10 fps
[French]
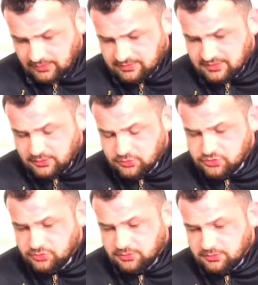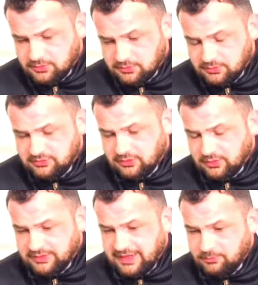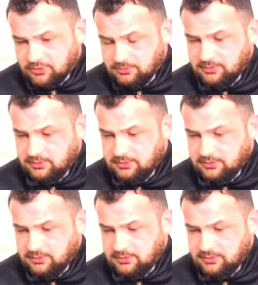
c'était le jour de, de son enterrement.